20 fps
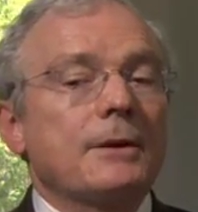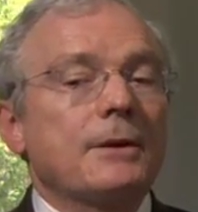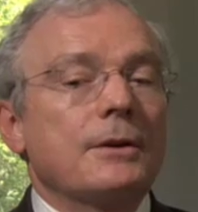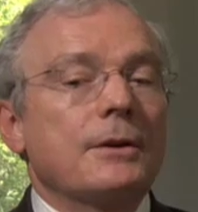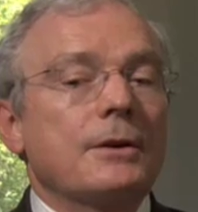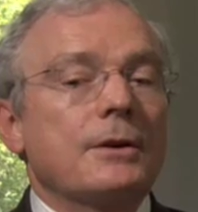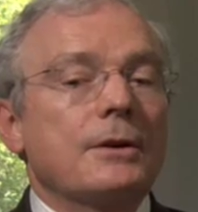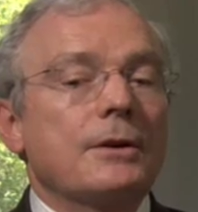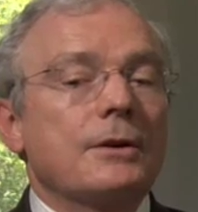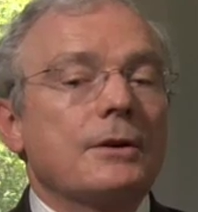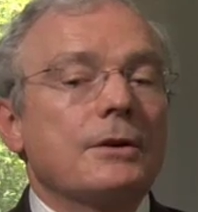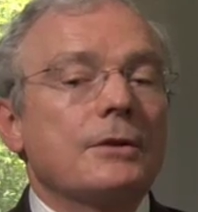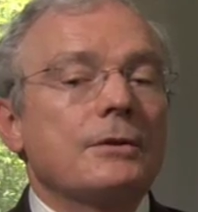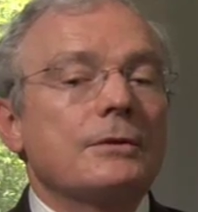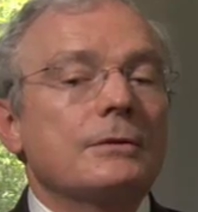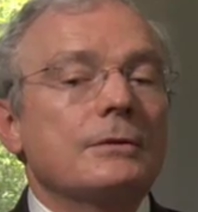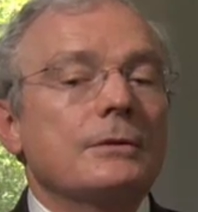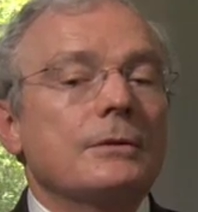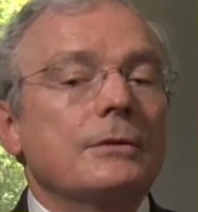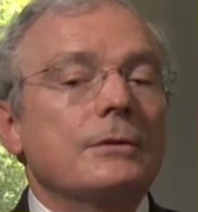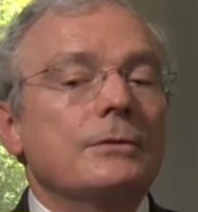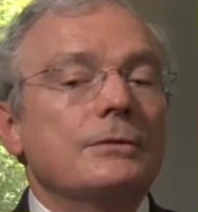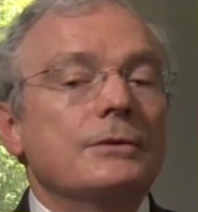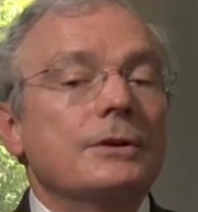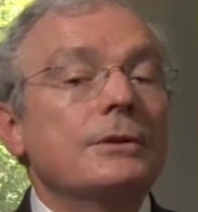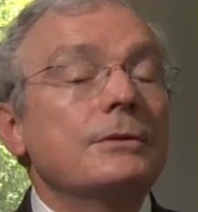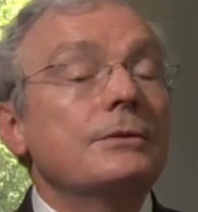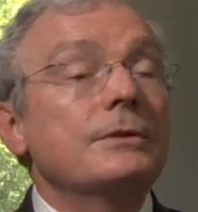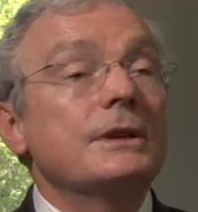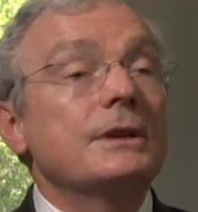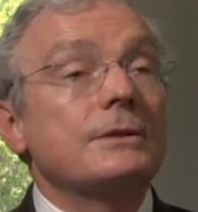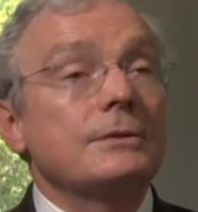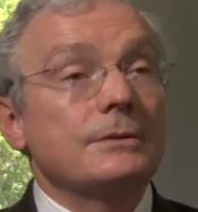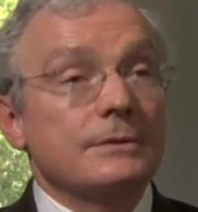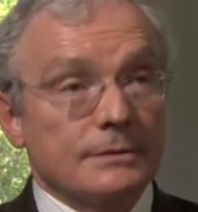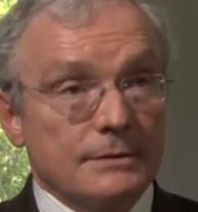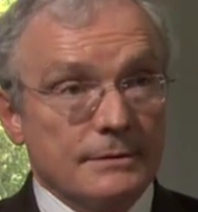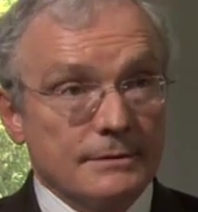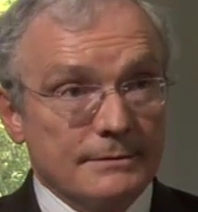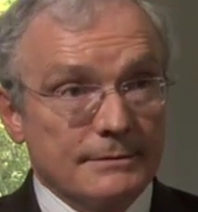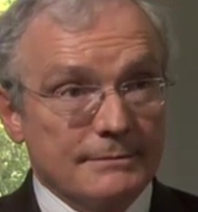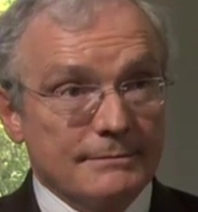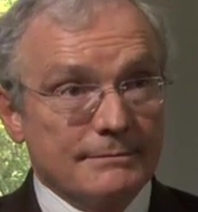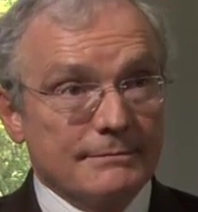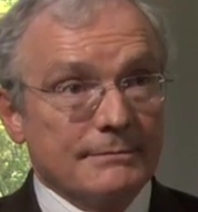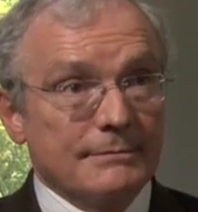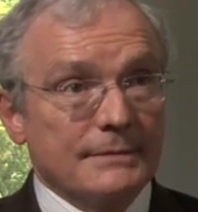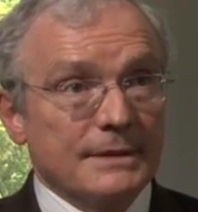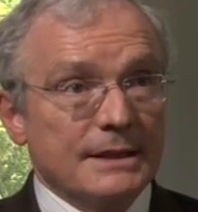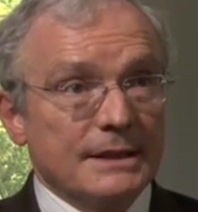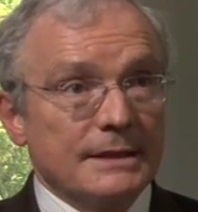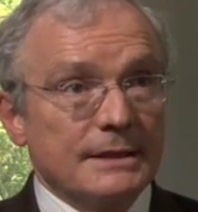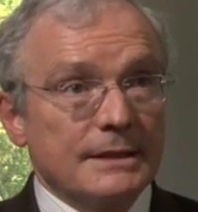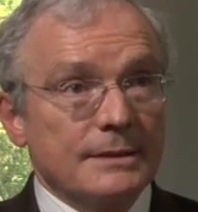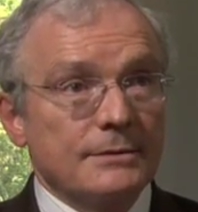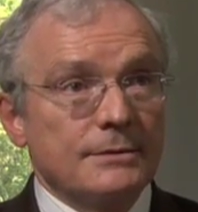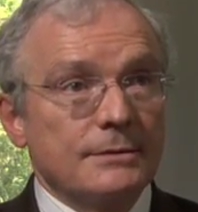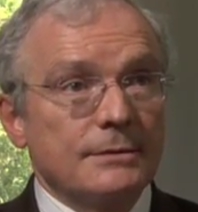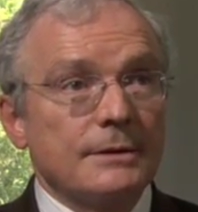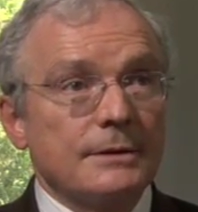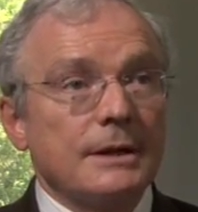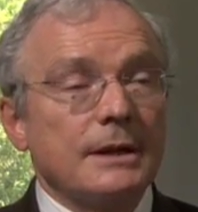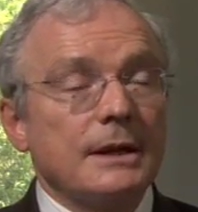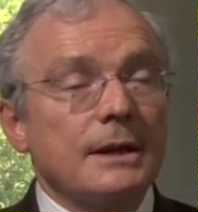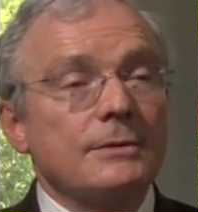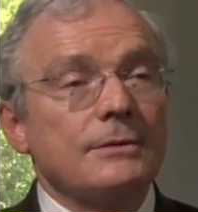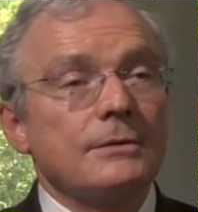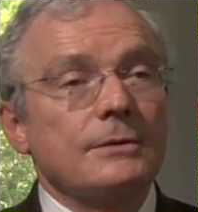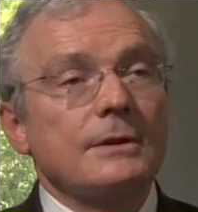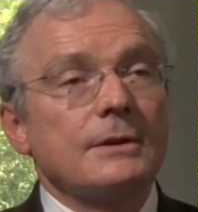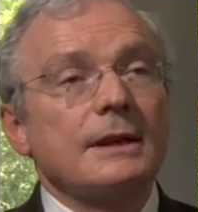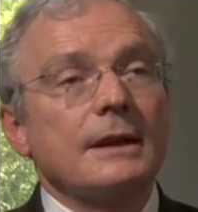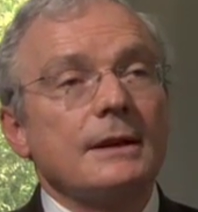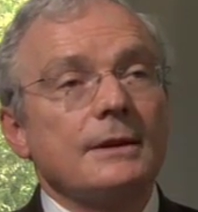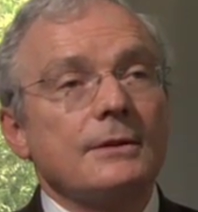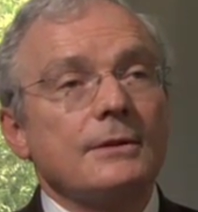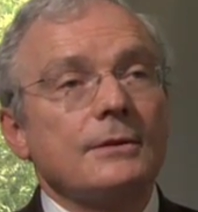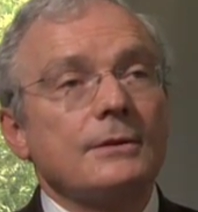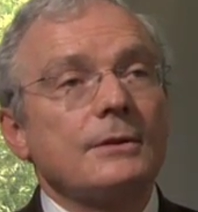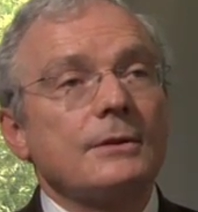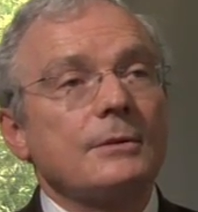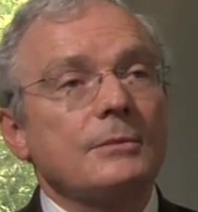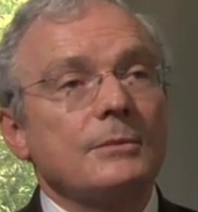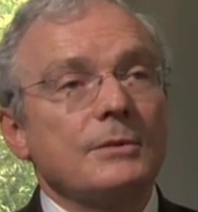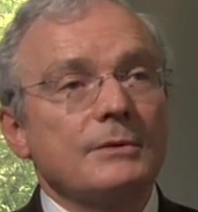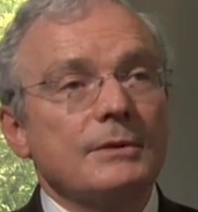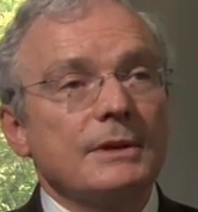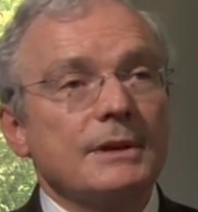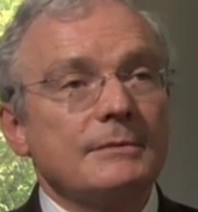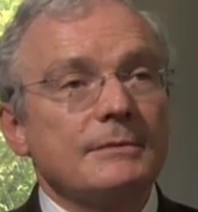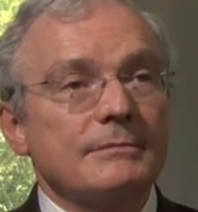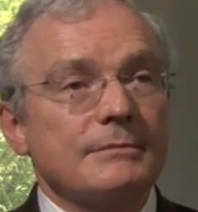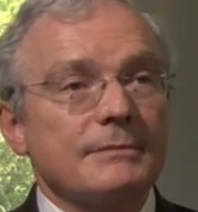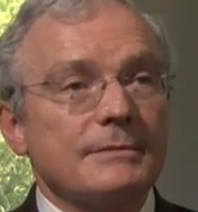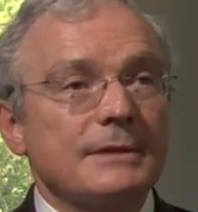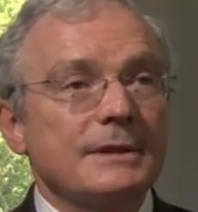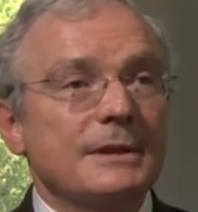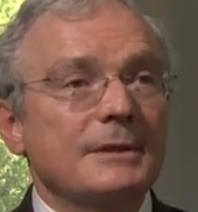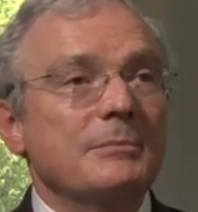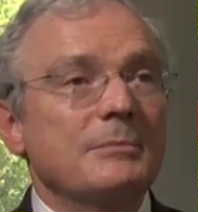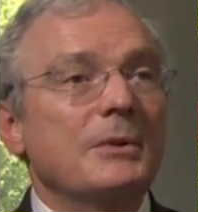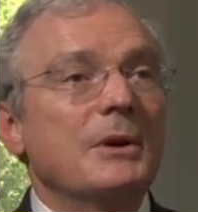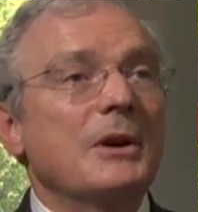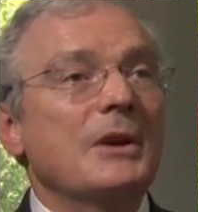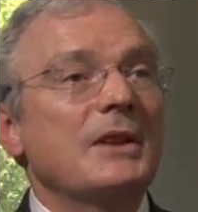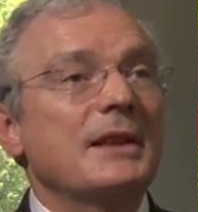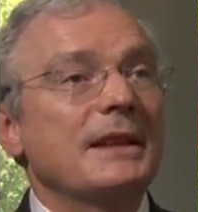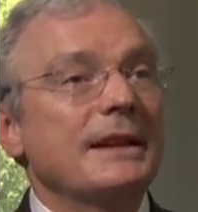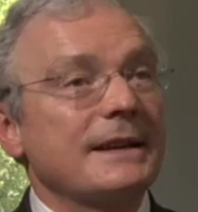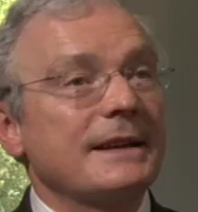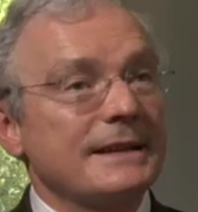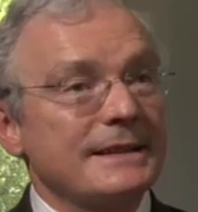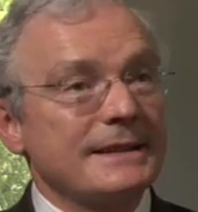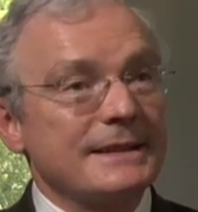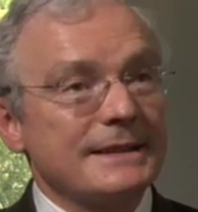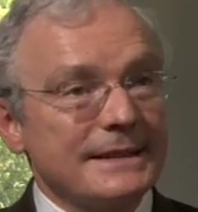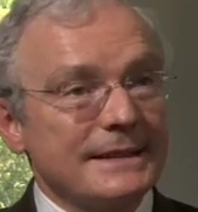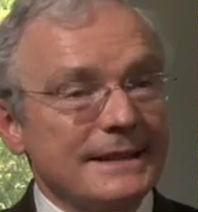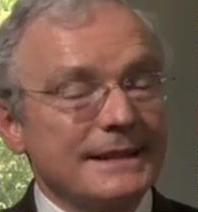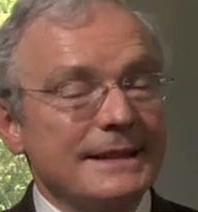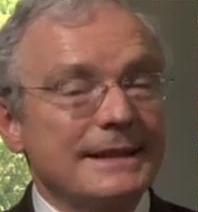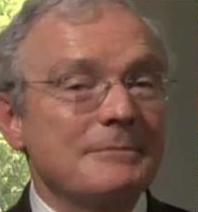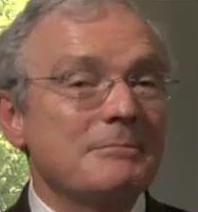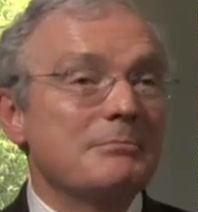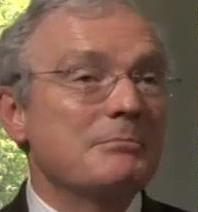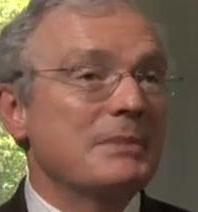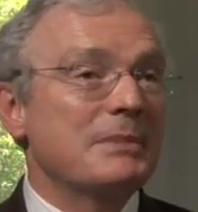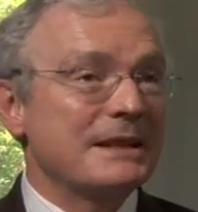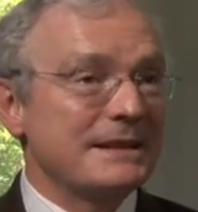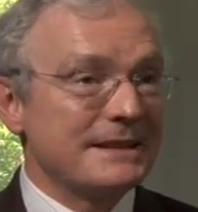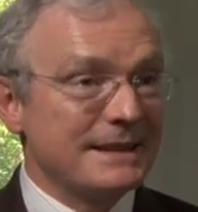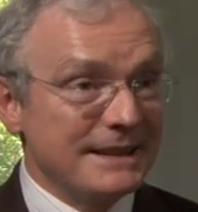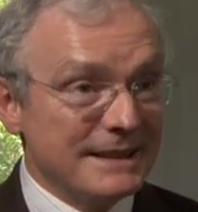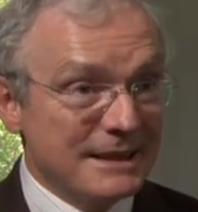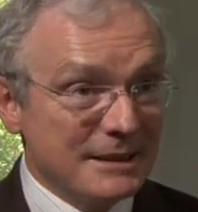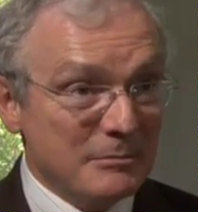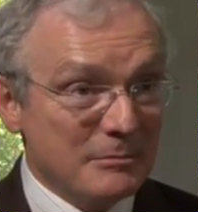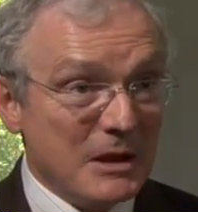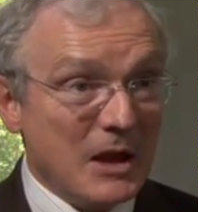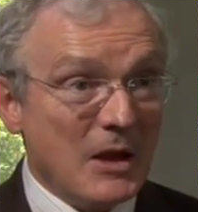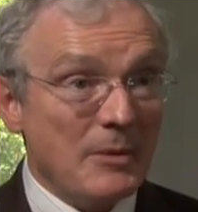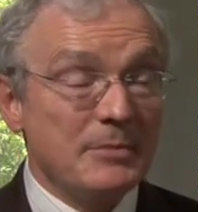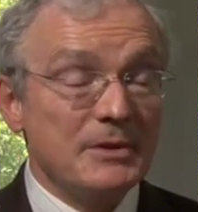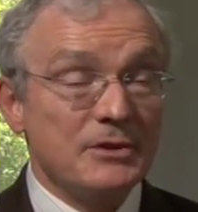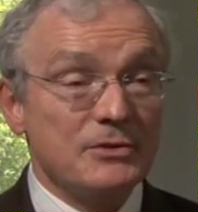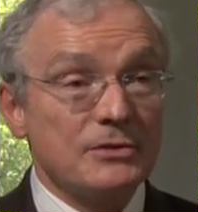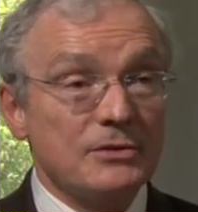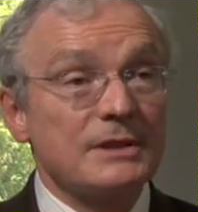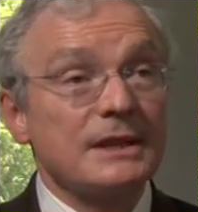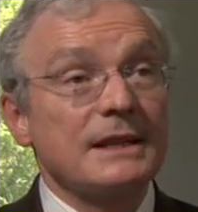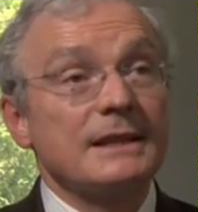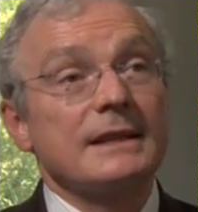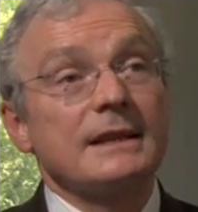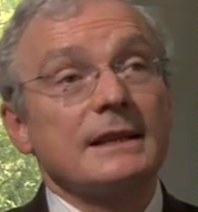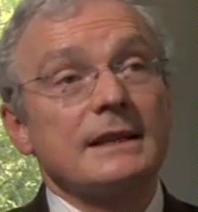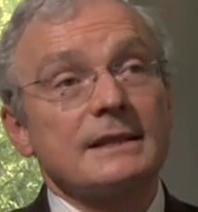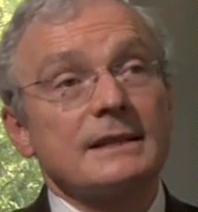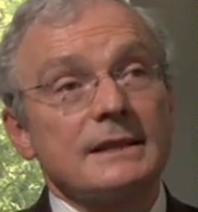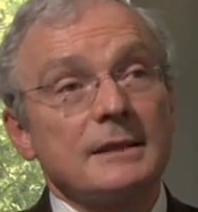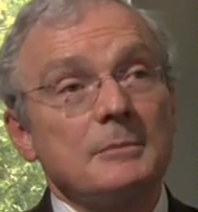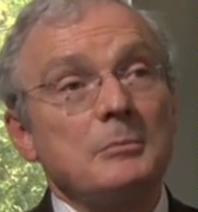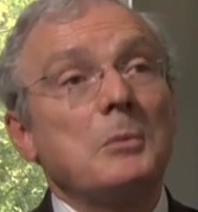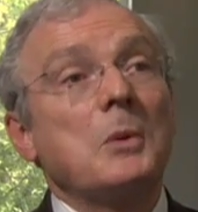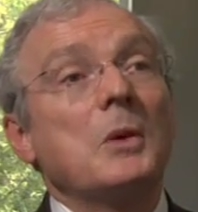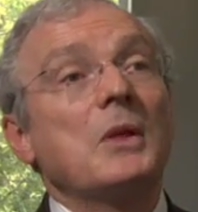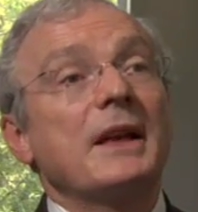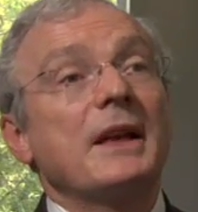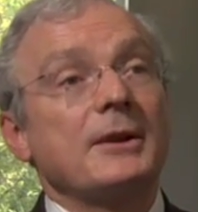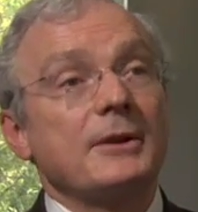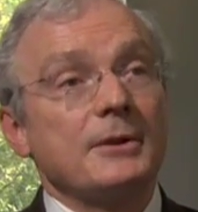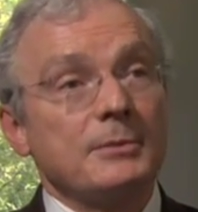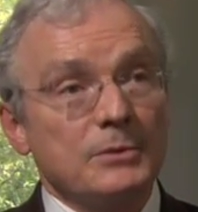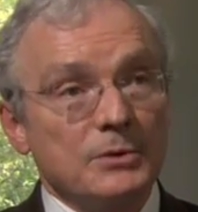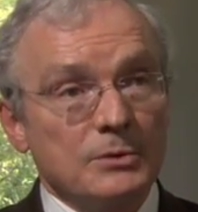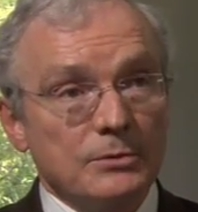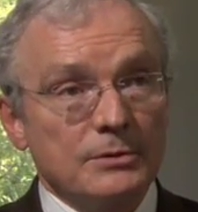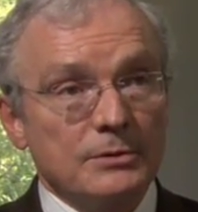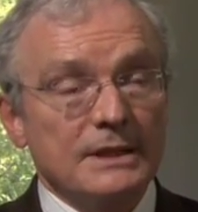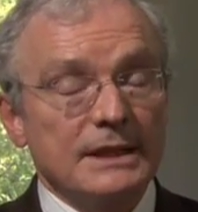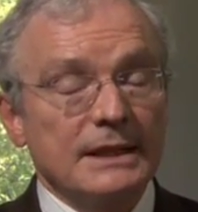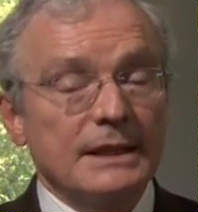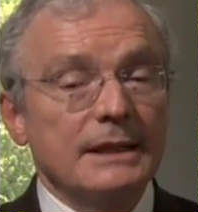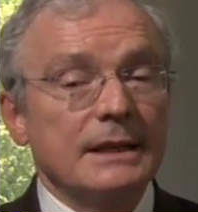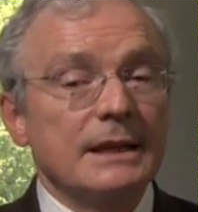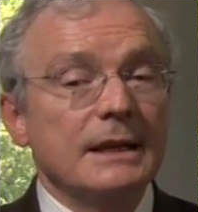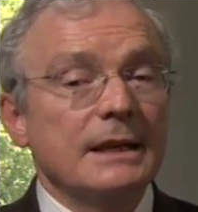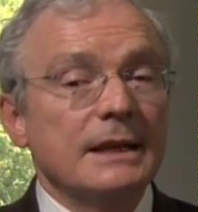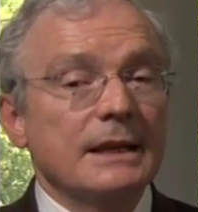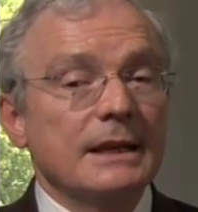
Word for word: euh, on a une écoute, mais c'est sûr que quand on a quelqu'un comme lui, qui n'est pas intéressé personnellement, mais juste intéressé pour la communauté